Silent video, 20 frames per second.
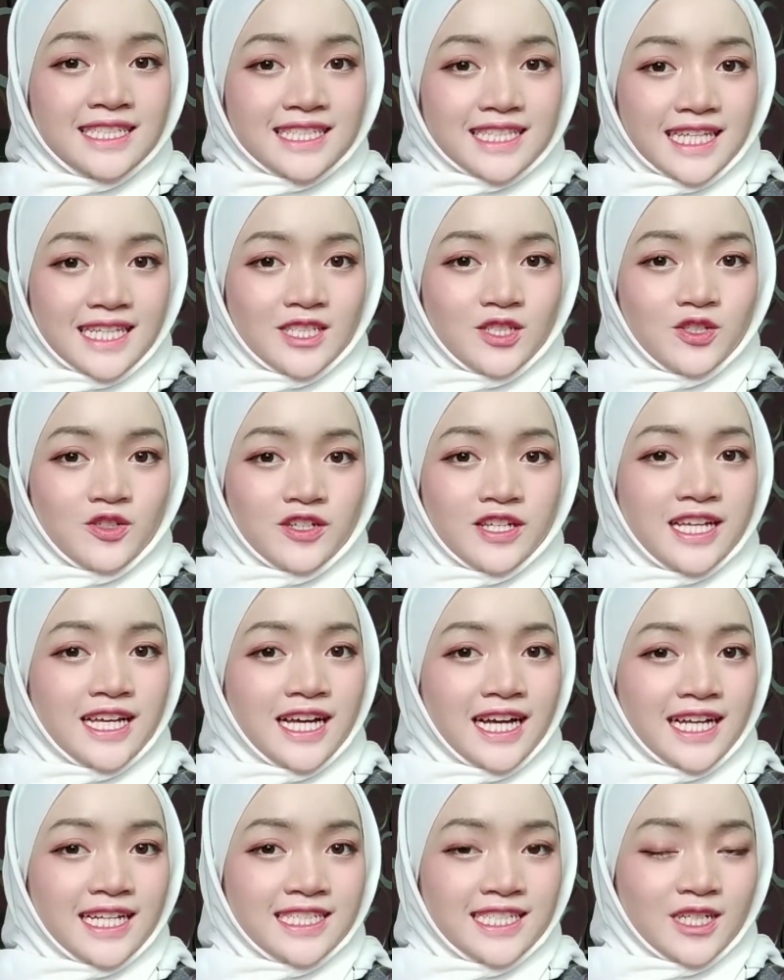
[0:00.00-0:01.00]
dan
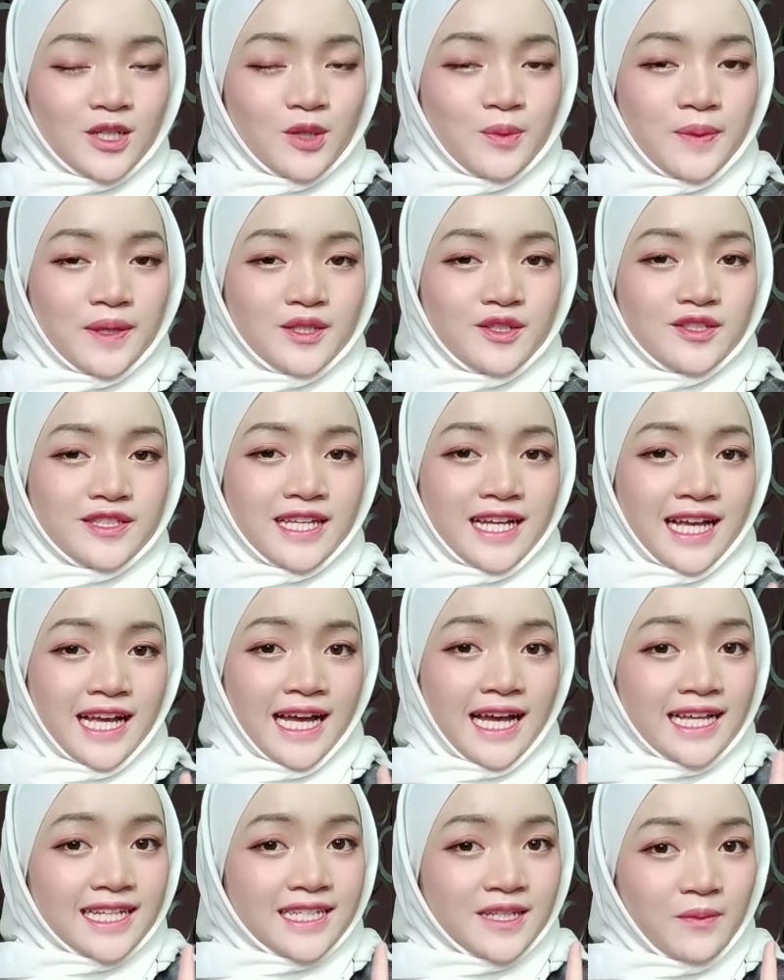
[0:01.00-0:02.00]
juga jangan lupa
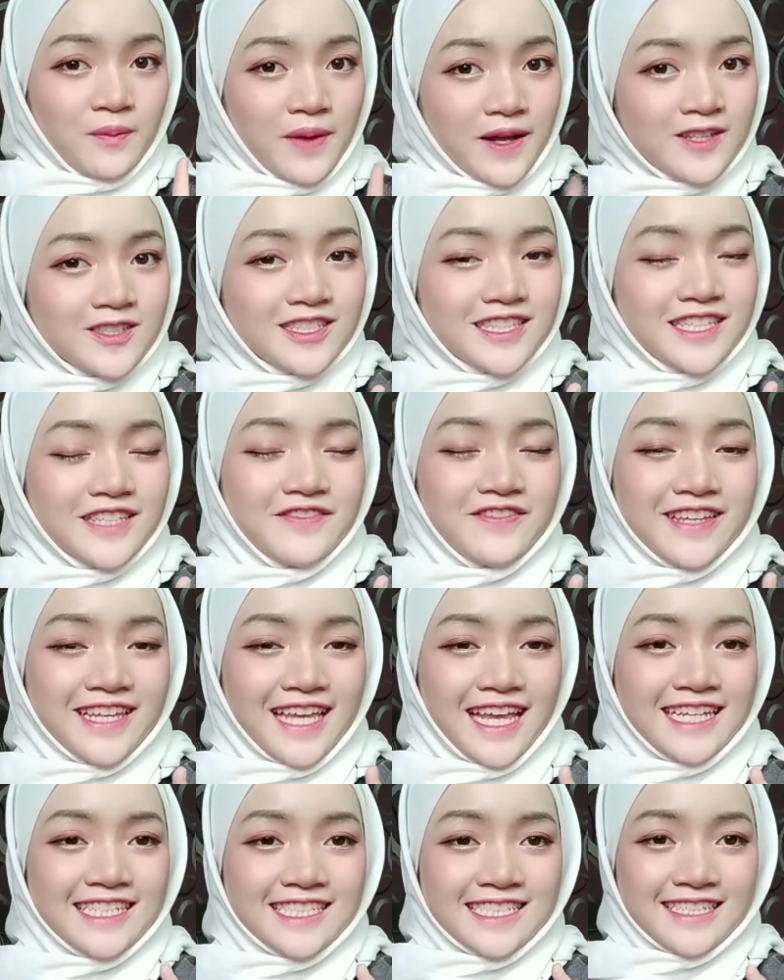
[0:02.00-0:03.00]
tekan the bell
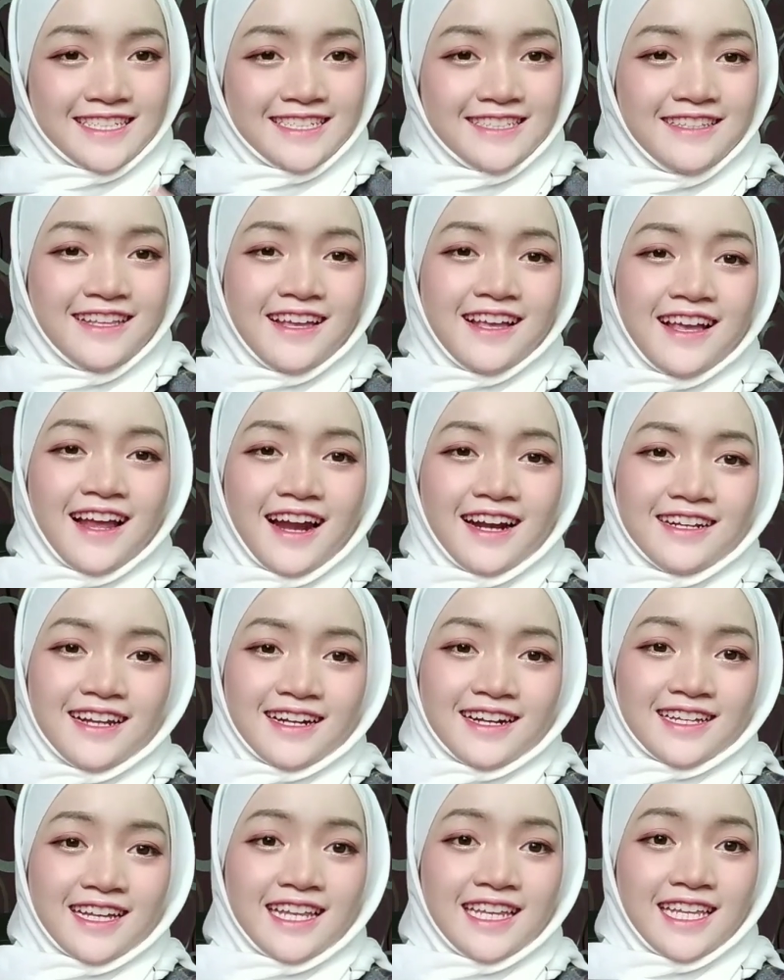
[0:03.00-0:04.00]
notification
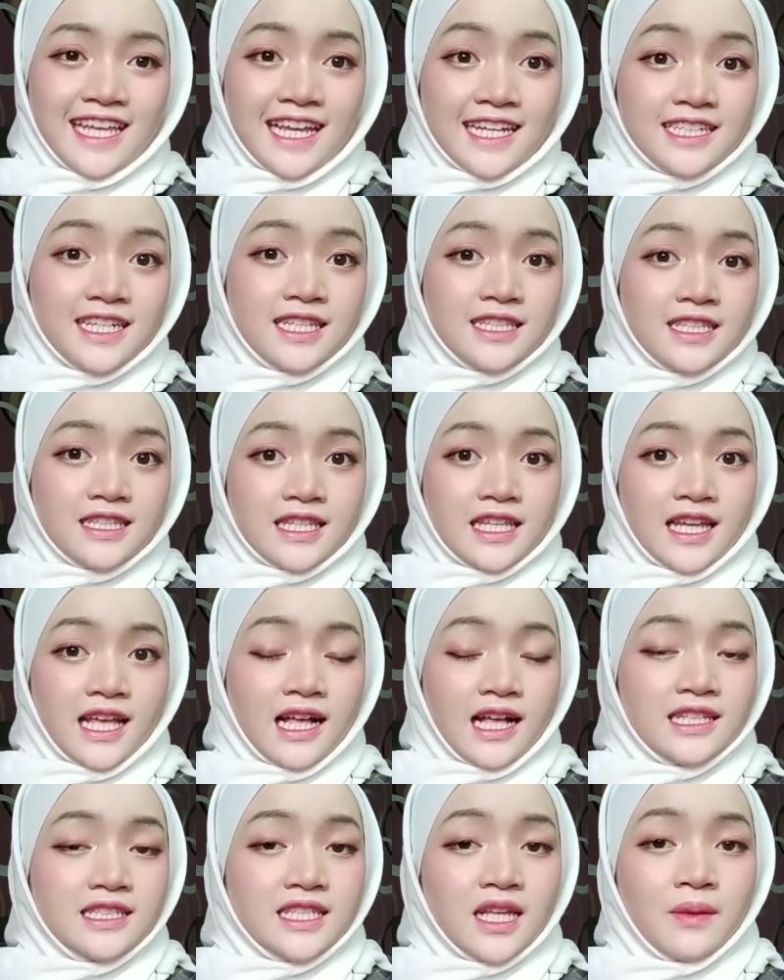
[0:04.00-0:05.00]
agar kalian gak
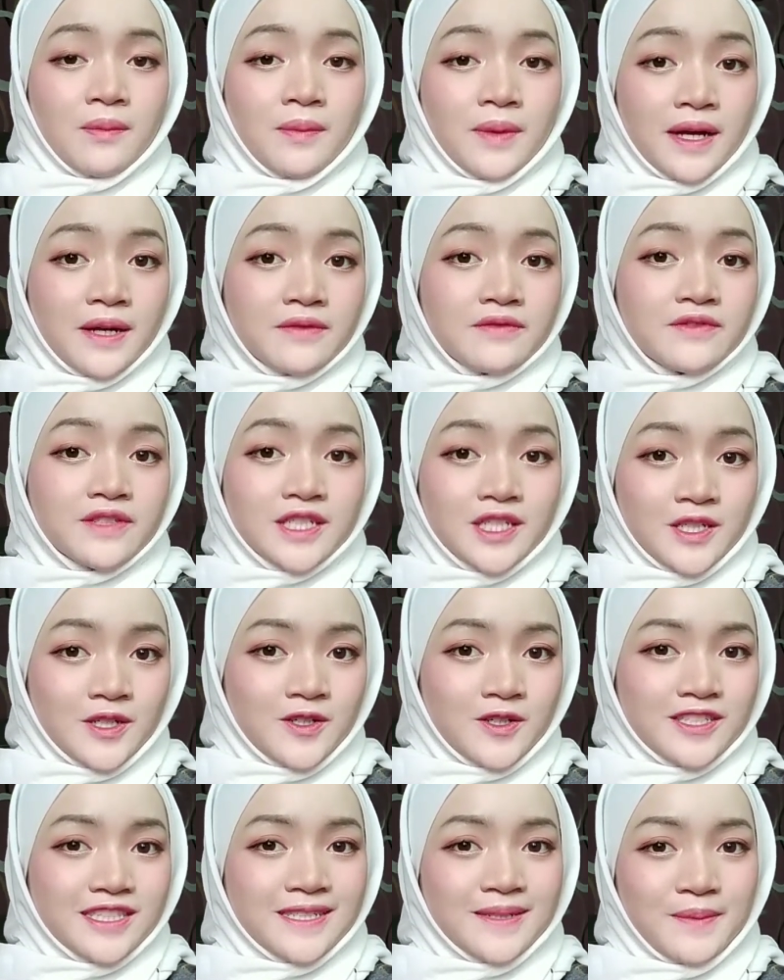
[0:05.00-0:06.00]
tertinggal sama
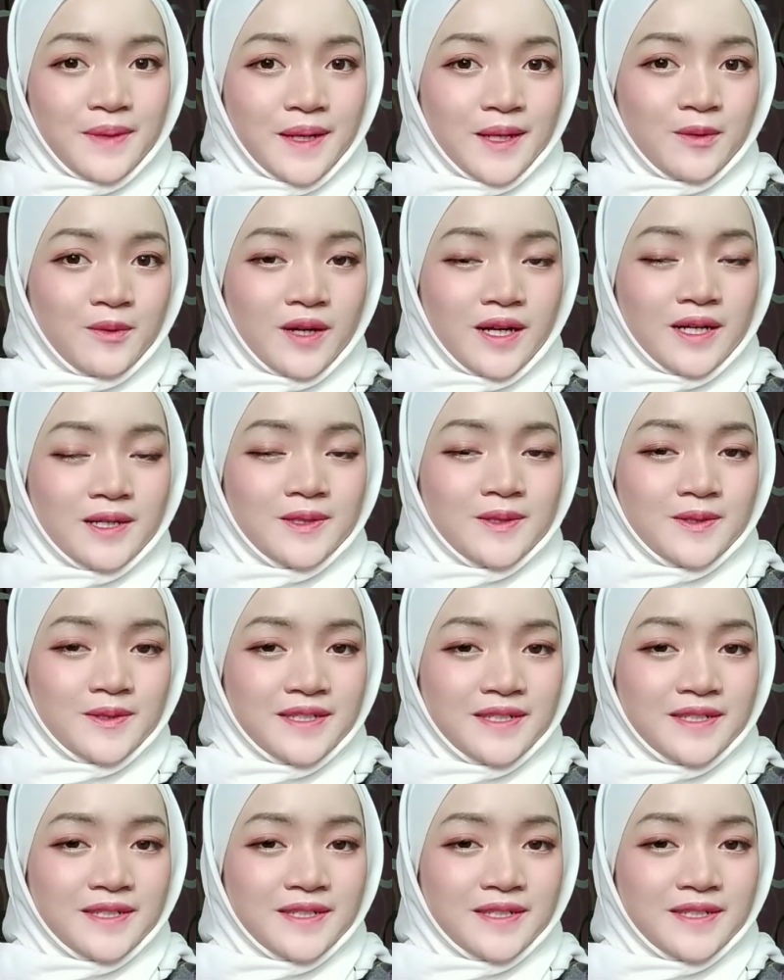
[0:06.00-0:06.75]
video terbaru aku.